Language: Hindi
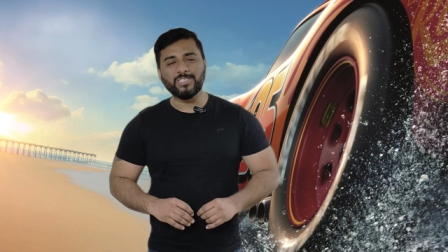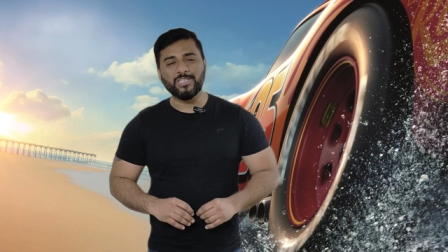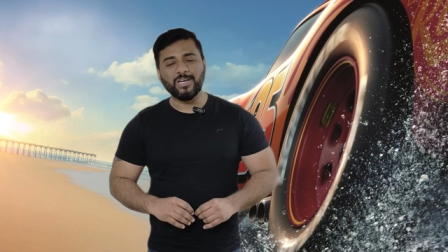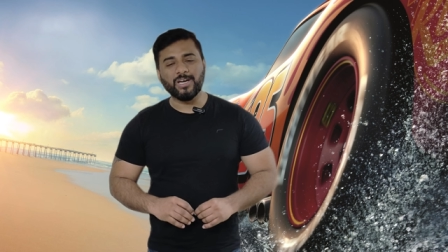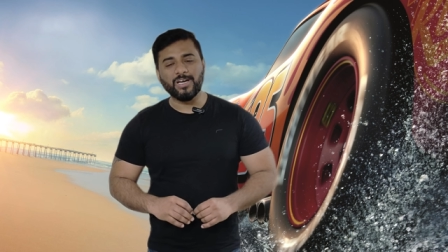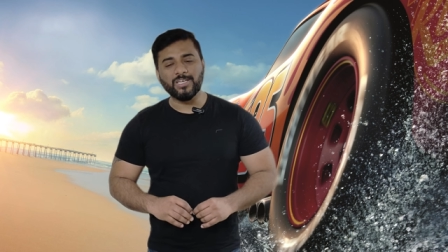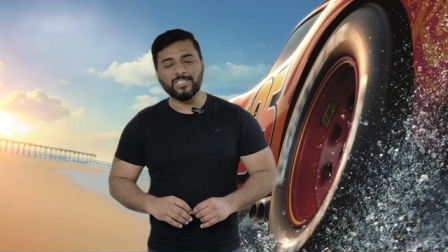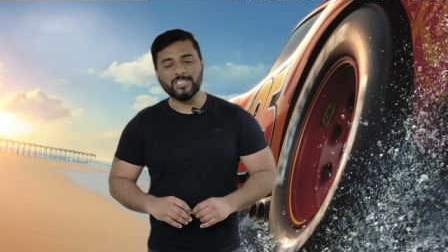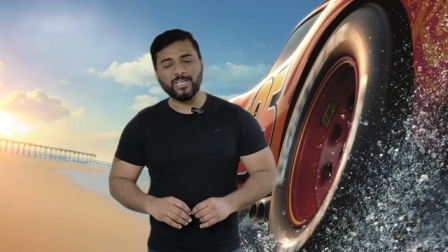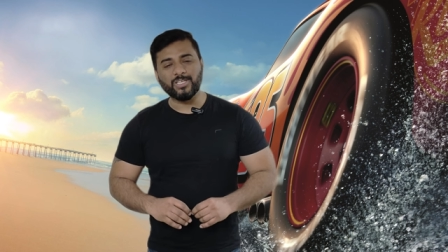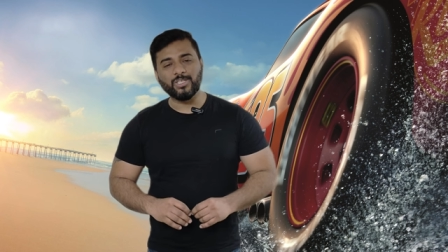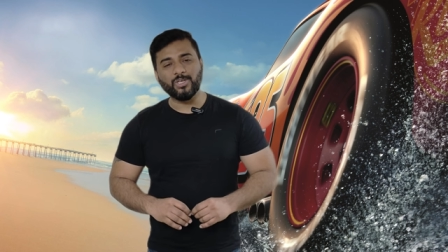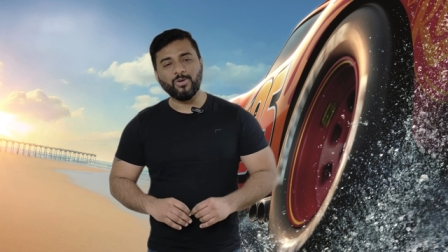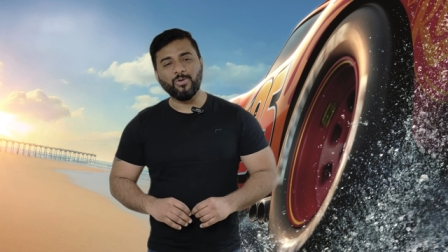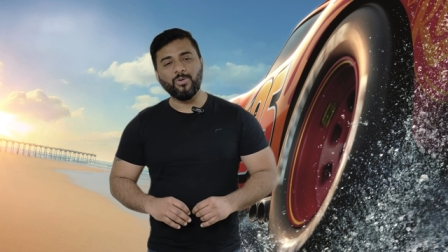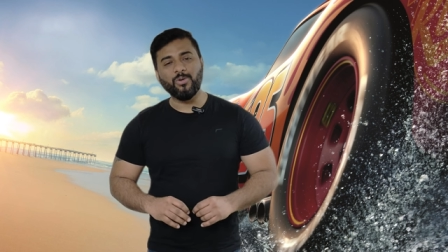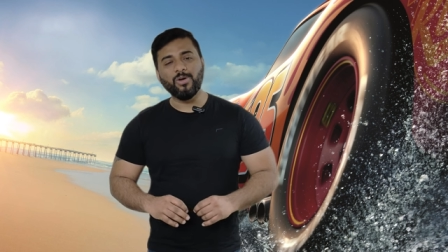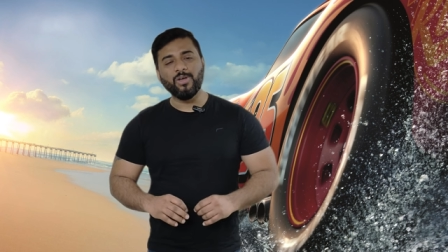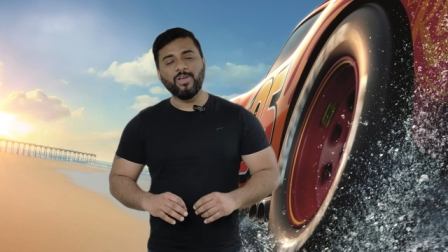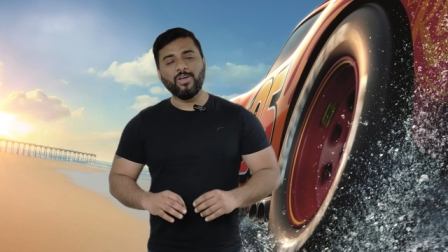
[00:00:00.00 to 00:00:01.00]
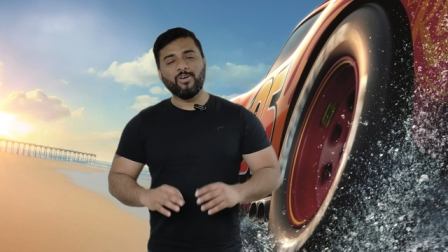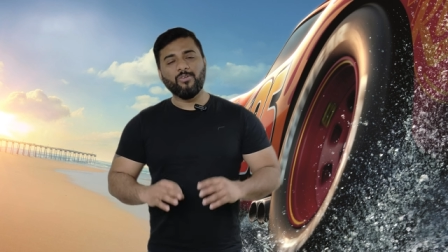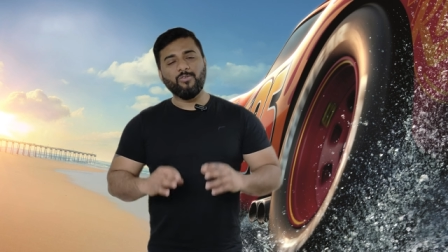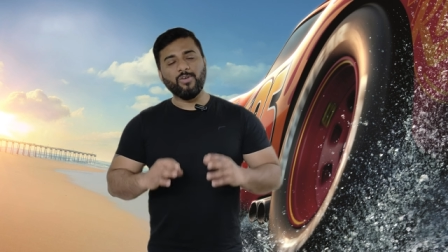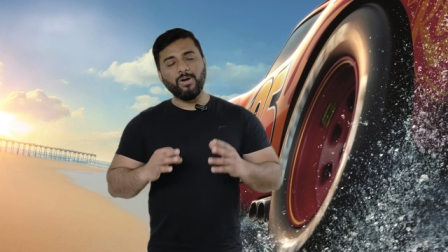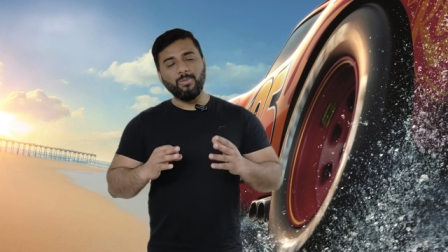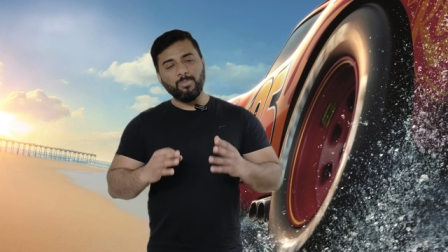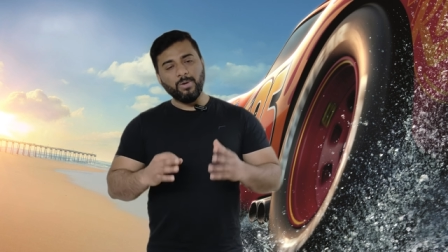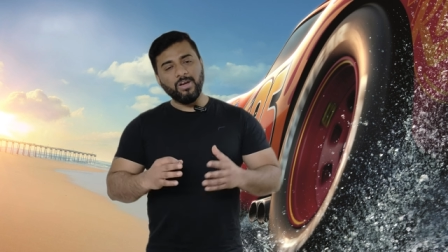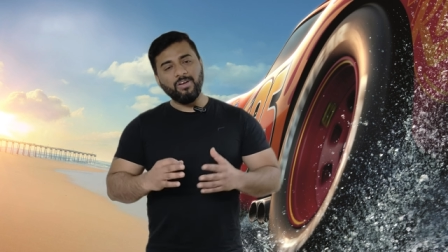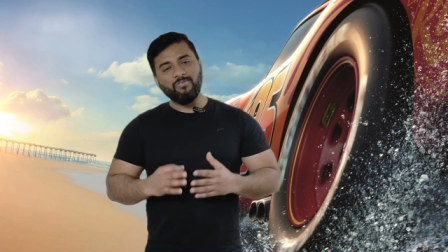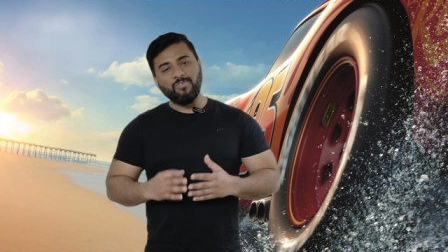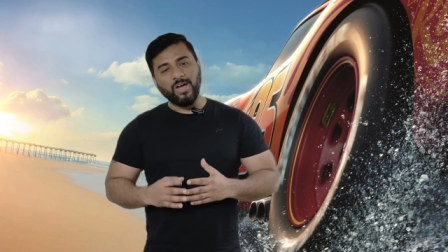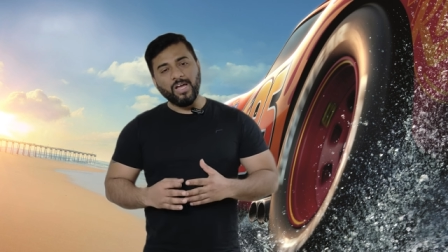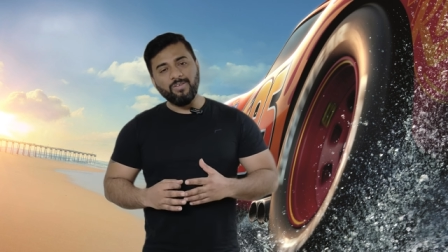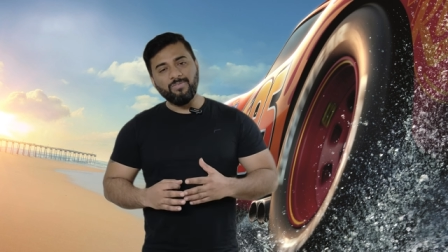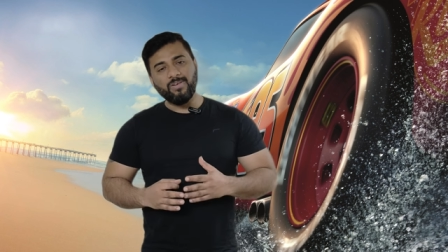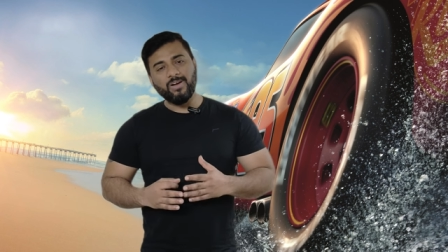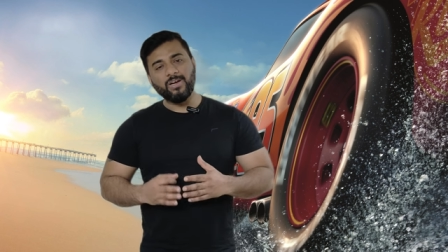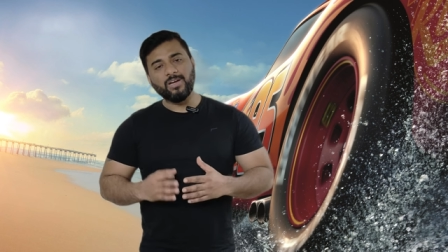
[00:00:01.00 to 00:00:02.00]
को कंसिडर कर सकते हो वन
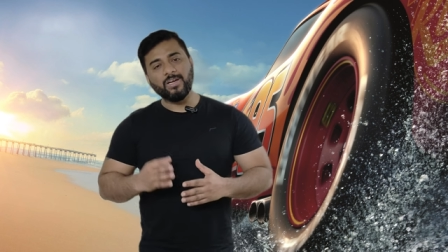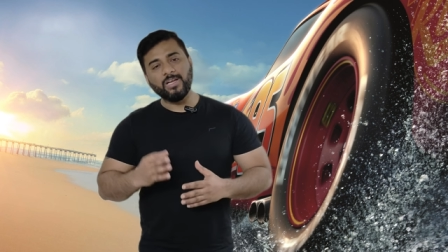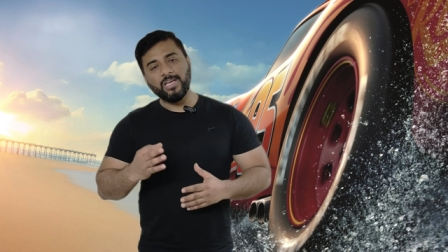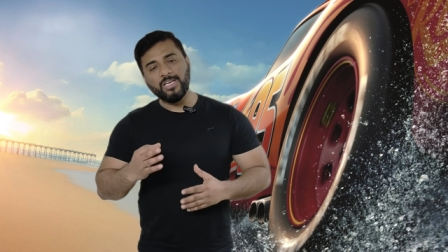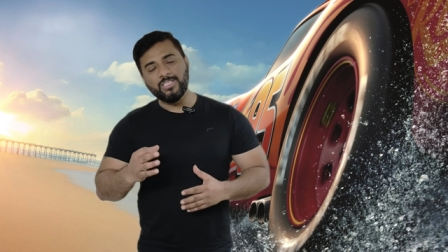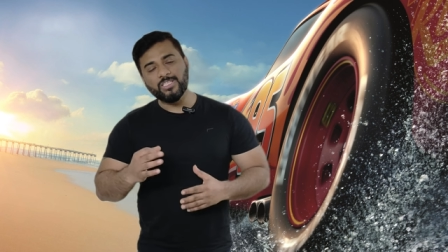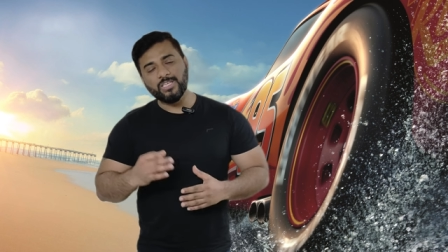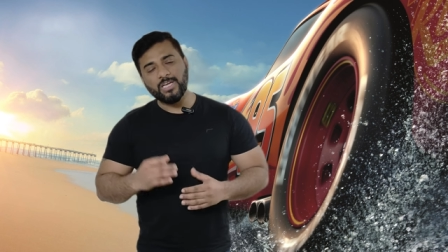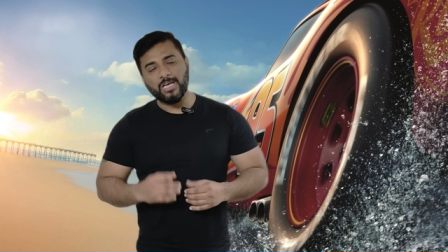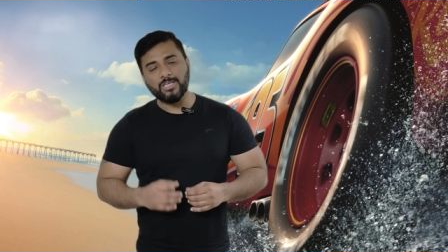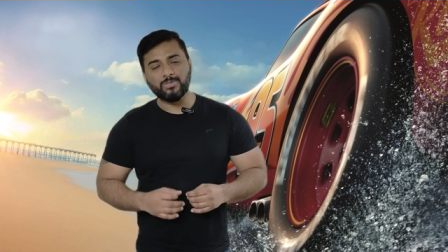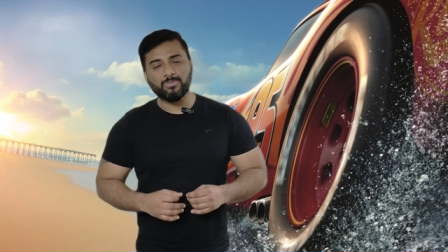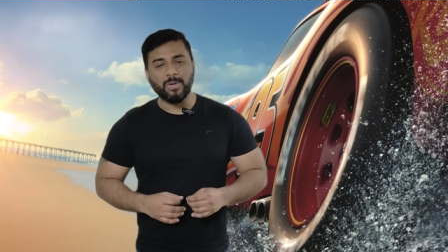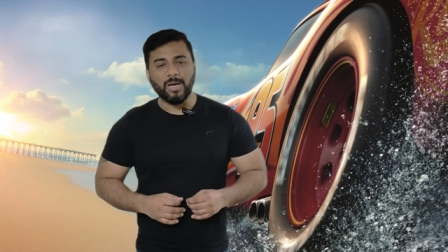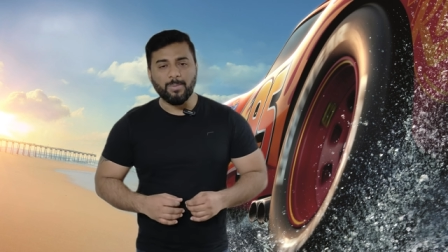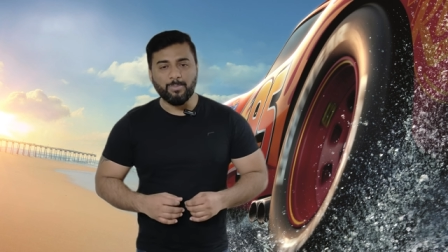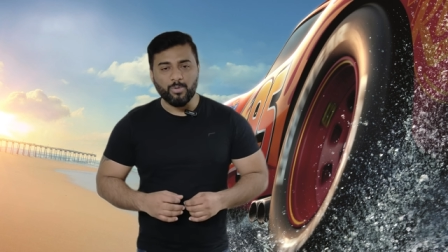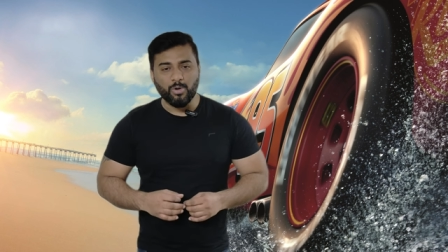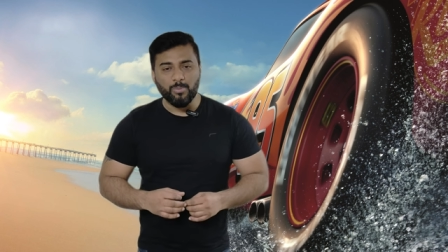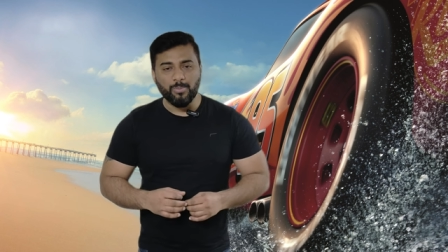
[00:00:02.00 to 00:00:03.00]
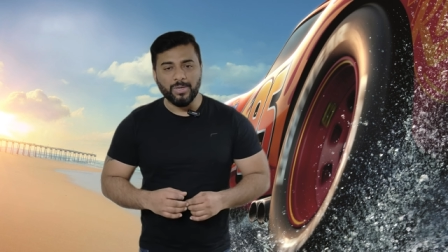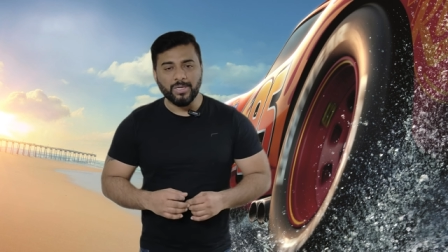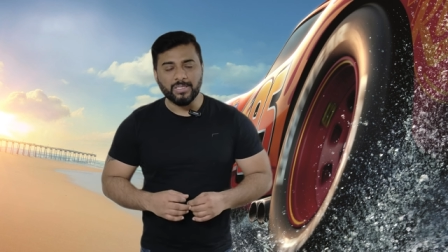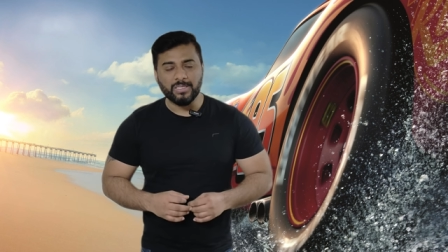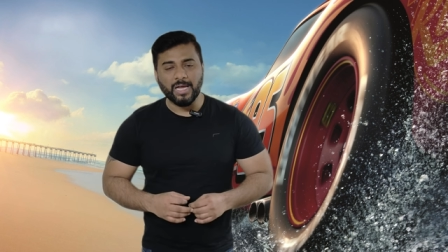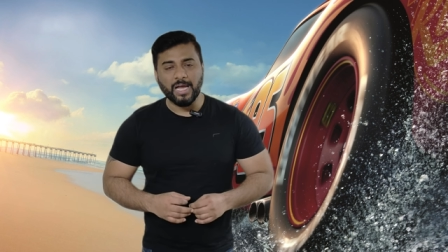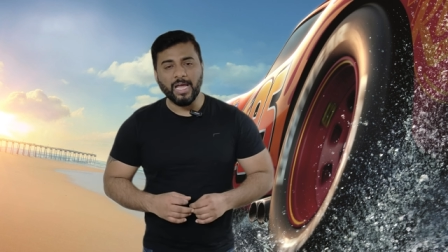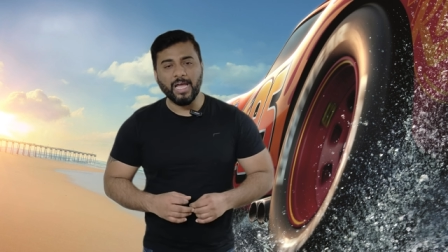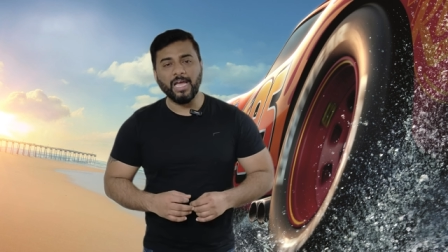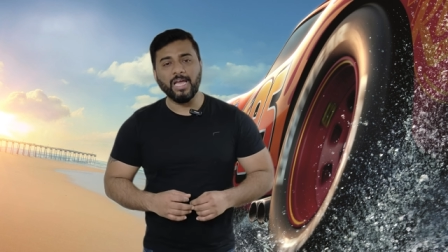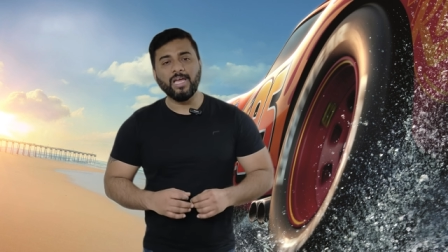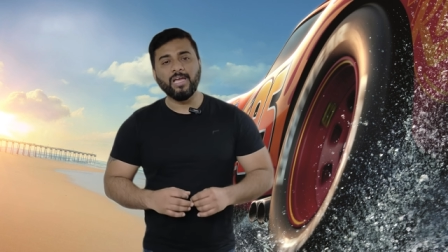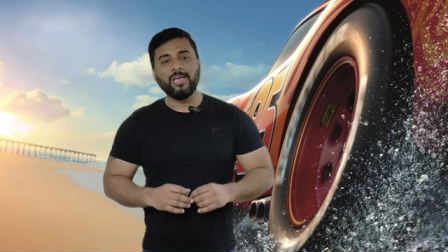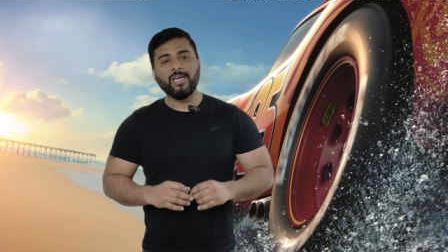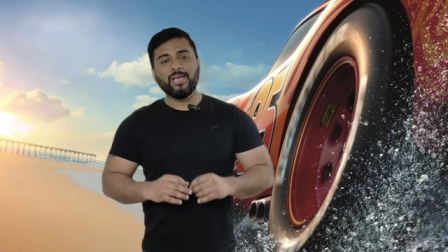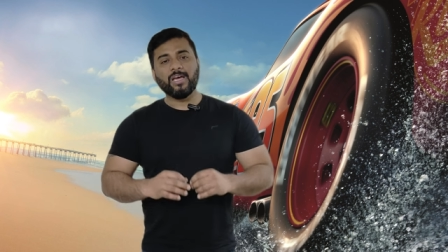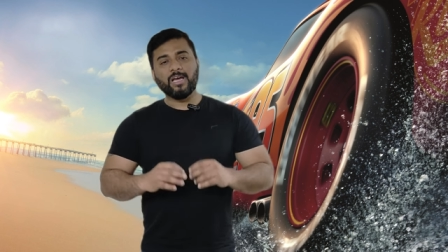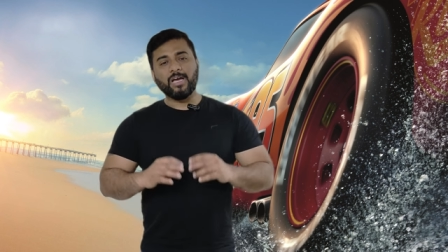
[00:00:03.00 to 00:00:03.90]
लीटर इंजन इसमें आपको मिलता है